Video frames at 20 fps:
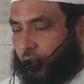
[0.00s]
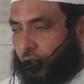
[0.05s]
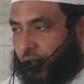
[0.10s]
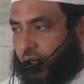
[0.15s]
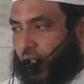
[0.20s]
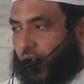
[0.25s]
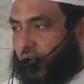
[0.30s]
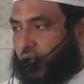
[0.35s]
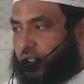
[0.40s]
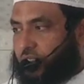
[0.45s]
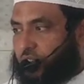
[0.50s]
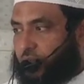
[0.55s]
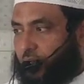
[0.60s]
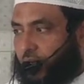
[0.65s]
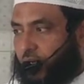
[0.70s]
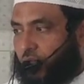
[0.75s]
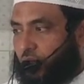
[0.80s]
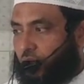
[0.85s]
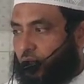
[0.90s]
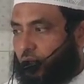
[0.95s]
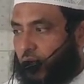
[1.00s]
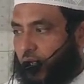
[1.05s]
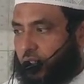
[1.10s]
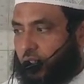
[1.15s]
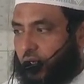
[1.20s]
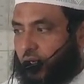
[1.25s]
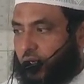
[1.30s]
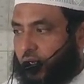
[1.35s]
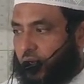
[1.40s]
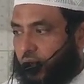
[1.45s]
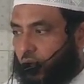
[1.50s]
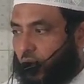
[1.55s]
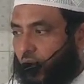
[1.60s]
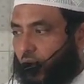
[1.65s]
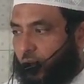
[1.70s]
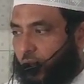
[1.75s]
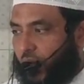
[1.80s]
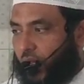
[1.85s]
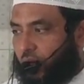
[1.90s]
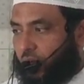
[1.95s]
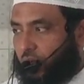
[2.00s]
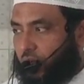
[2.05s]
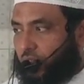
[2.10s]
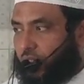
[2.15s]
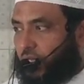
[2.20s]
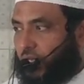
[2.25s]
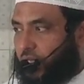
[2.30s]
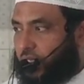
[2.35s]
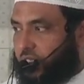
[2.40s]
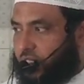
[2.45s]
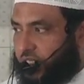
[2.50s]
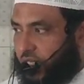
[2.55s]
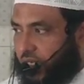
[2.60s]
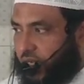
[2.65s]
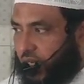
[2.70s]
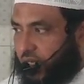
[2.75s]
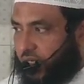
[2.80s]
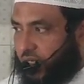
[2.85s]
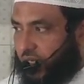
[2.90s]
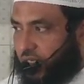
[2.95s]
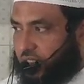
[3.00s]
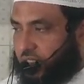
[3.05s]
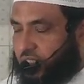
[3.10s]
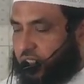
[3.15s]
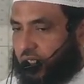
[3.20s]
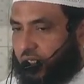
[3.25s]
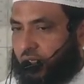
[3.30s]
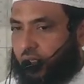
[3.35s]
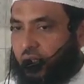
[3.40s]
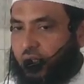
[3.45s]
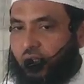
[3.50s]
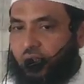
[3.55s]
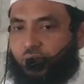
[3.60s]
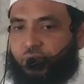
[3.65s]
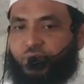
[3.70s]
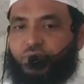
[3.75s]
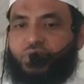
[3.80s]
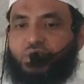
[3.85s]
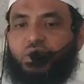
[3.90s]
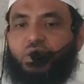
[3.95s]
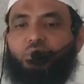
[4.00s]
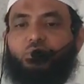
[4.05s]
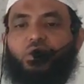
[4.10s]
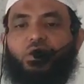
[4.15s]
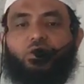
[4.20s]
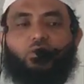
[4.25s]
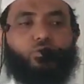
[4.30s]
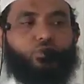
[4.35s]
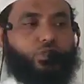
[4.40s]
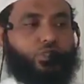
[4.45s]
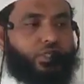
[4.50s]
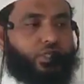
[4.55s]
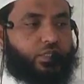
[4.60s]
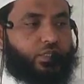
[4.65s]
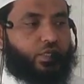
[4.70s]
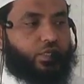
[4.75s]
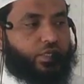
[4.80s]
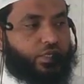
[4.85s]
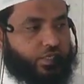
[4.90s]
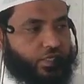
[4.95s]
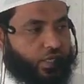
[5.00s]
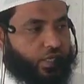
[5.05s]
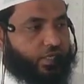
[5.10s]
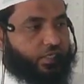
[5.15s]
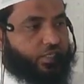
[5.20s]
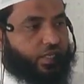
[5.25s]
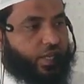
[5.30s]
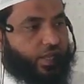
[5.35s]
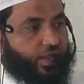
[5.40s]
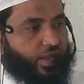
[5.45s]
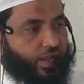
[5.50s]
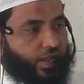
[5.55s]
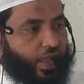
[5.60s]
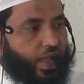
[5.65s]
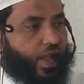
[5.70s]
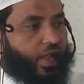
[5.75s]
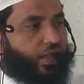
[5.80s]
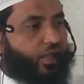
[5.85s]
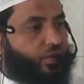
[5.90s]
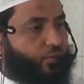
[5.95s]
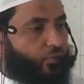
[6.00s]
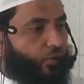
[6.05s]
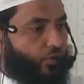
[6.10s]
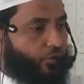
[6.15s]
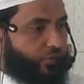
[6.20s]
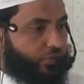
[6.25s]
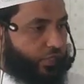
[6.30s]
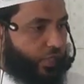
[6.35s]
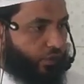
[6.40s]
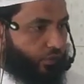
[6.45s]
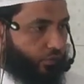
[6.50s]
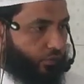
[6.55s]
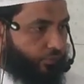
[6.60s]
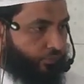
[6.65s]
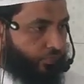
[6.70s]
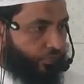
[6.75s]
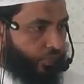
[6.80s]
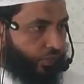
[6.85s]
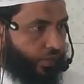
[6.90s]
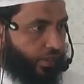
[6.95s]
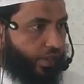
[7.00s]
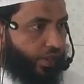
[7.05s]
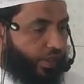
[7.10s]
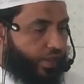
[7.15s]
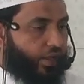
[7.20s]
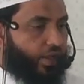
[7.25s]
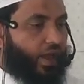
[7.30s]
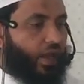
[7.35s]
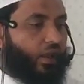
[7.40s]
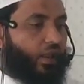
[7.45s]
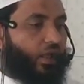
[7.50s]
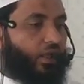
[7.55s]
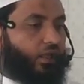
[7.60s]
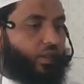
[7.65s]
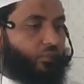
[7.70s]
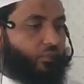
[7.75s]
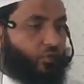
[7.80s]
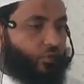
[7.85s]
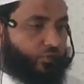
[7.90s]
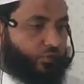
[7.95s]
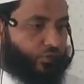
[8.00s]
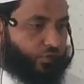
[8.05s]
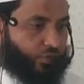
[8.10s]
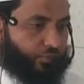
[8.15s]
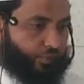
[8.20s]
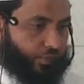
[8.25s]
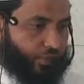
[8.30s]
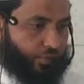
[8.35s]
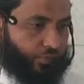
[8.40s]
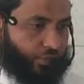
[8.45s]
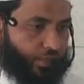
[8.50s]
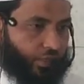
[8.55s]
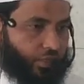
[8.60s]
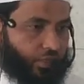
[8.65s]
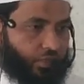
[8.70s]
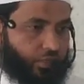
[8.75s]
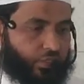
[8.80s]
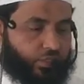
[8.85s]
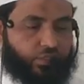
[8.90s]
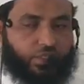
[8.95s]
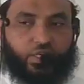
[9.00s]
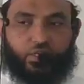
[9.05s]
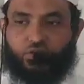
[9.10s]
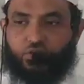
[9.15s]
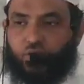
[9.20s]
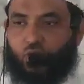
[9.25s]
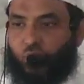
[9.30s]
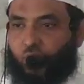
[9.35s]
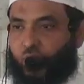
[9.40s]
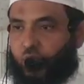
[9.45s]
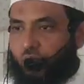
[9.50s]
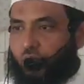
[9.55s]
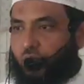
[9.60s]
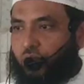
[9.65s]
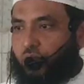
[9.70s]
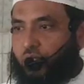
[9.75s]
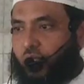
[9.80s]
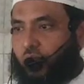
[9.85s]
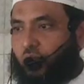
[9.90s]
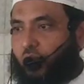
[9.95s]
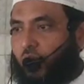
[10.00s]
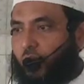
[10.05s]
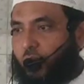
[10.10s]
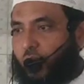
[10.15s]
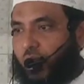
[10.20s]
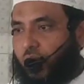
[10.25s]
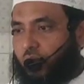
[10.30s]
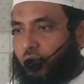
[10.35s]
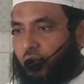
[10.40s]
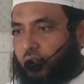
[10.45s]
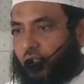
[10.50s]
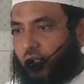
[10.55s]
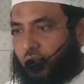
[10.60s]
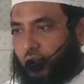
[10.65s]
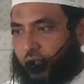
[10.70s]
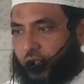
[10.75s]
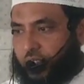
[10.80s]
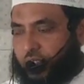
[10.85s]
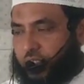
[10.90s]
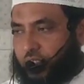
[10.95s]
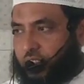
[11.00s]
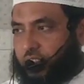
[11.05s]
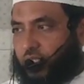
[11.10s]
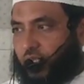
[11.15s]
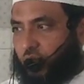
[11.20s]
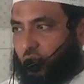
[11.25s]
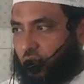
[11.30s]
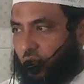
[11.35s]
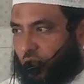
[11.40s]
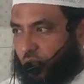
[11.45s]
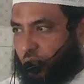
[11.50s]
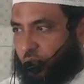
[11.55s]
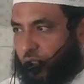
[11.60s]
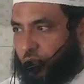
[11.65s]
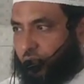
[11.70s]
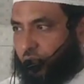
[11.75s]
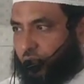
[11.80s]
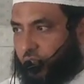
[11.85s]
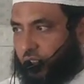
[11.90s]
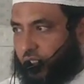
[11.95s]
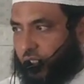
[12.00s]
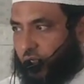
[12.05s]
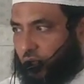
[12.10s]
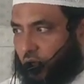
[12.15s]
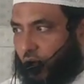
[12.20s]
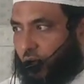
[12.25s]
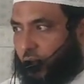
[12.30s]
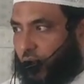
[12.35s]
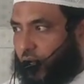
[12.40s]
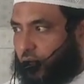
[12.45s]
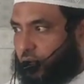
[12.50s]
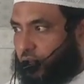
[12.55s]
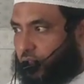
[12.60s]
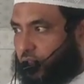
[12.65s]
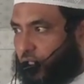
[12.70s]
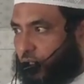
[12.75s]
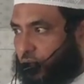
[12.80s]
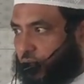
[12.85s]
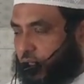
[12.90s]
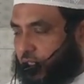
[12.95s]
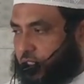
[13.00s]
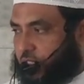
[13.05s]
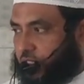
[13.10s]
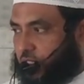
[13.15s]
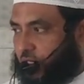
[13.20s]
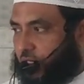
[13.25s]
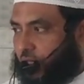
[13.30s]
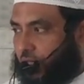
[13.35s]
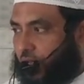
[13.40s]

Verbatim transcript: মানে আল্লাহ সুবাহ আতালার ক্ষমার কথা যেখানে আছে মুসলিমদের উচিত সেই জায়গায় আগে পৌঁছানো কে কার আগে পৌঁছতে পারবে যেই সময়গুলোতে ক্ষমার কথা রয়েছে যেই কর্মের মধ্যে ক্ষমার কথা রয়েছে